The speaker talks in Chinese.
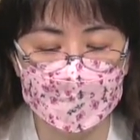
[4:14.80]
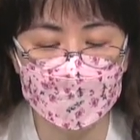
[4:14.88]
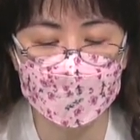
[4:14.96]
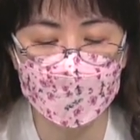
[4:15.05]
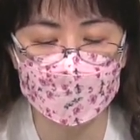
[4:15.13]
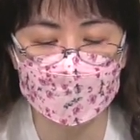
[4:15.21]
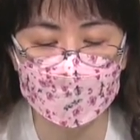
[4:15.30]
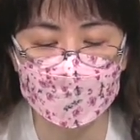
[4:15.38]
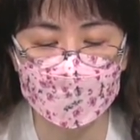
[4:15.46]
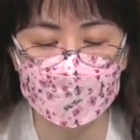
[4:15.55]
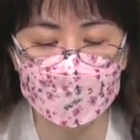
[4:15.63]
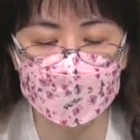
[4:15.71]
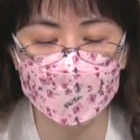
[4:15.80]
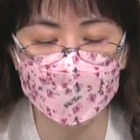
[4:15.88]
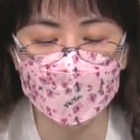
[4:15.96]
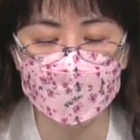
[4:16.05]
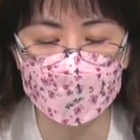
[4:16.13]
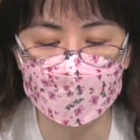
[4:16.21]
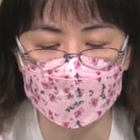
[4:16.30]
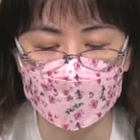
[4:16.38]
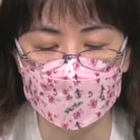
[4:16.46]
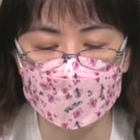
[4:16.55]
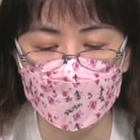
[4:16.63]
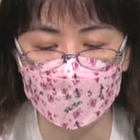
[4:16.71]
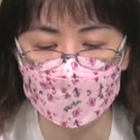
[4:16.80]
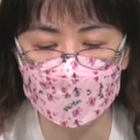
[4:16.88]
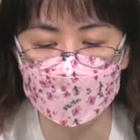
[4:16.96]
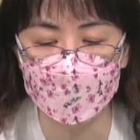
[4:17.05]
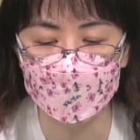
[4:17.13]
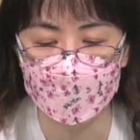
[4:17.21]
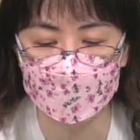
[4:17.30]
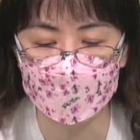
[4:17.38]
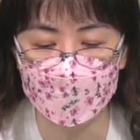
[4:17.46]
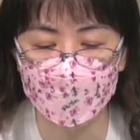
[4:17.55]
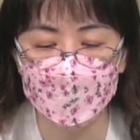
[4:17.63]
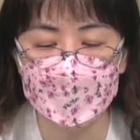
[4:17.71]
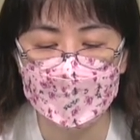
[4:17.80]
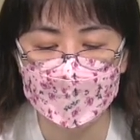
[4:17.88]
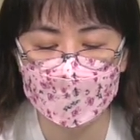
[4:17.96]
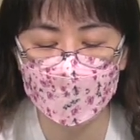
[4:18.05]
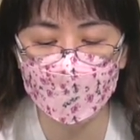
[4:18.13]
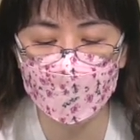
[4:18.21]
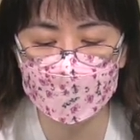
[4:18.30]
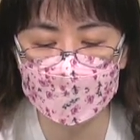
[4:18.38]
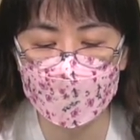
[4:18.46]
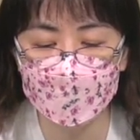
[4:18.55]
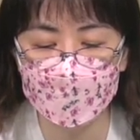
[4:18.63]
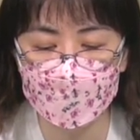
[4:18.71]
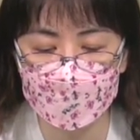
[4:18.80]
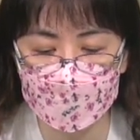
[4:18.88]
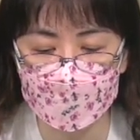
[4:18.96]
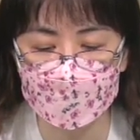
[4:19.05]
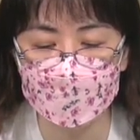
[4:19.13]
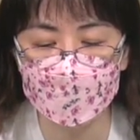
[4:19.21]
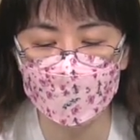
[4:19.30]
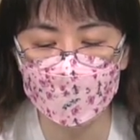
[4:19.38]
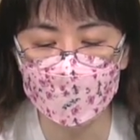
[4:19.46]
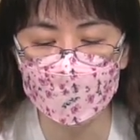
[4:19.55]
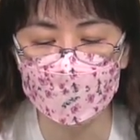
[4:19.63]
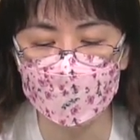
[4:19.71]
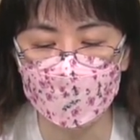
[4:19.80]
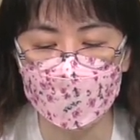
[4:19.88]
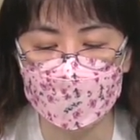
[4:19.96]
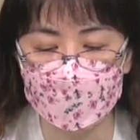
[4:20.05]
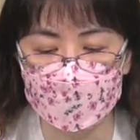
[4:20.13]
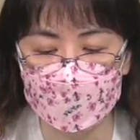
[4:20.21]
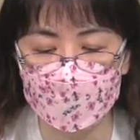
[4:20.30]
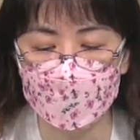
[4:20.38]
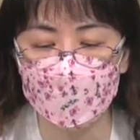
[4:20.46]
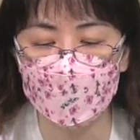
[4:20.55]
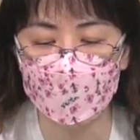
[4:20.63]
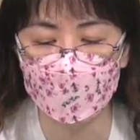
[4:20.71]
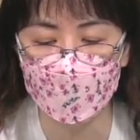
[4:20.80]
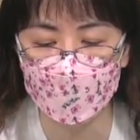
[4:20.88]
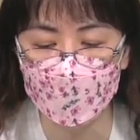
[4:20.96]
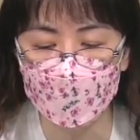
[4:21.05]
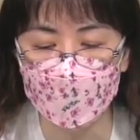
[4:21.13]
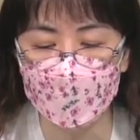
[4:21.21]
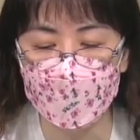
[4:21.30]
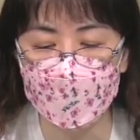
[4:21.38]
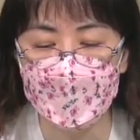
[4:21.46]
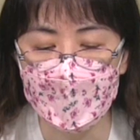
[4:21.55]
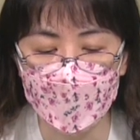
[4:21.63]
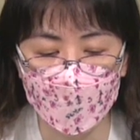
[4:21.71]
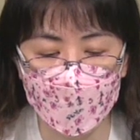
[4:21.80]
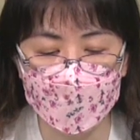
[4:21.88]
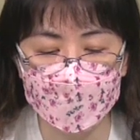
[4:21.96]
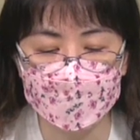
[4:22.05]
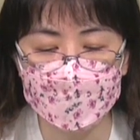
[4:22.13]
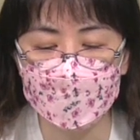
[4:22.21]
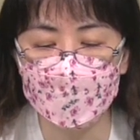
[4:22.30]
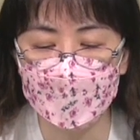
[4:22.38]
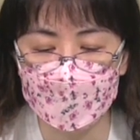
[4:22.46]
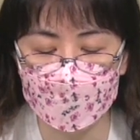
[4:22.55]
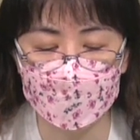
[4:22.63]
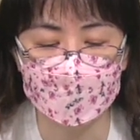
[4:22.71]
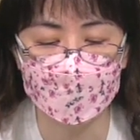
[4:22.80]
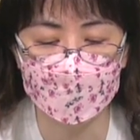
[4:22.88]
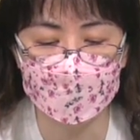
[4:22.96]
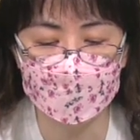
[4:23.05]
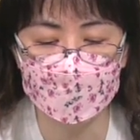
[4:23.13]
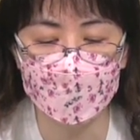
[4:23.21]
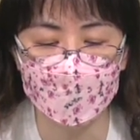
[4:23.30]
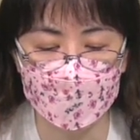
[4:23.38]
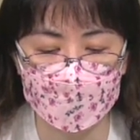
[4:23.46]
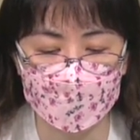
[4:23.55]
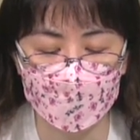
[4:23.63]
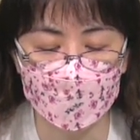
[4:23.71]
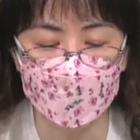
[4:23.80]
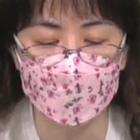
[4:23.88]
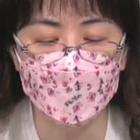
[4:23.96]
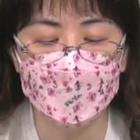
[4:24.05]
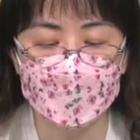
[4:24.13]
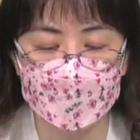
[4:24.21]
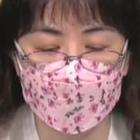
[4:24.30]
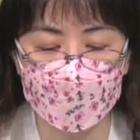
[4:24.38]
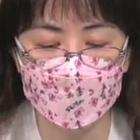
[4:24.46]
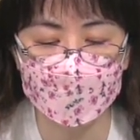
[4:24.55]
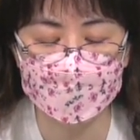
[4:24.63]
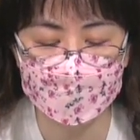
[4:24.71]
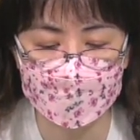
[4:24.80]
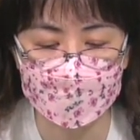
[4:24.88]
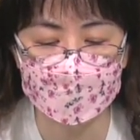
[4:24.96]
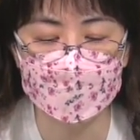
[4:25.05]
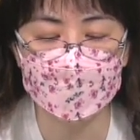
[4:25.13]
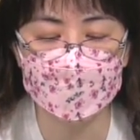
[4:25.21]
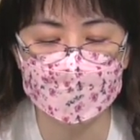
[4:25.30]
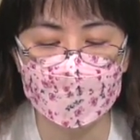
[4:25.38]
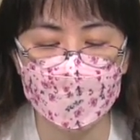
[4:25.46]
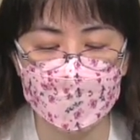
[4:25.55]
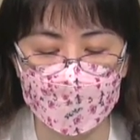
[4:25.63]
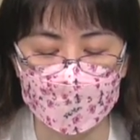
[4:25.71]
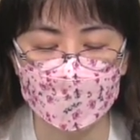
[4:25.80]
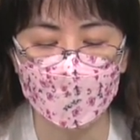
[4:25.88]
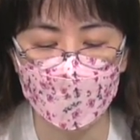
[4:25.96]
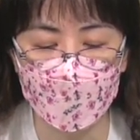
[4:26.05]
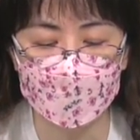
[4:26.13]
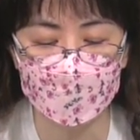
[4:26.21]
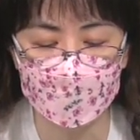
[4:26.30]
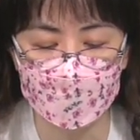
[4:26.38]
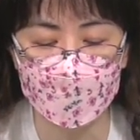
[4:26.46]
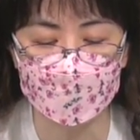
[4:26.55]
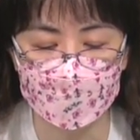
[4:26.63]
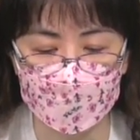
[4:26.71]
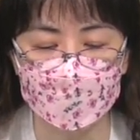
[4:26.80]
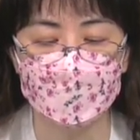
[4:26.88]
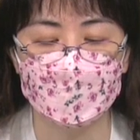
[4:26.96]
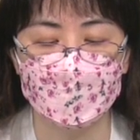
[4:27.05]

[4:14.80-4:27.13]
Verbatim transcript: 这样的人是不能得着赦免的。因为他们已经拒绝神所预备唯一可得赦免的路，他们已经将门关上了。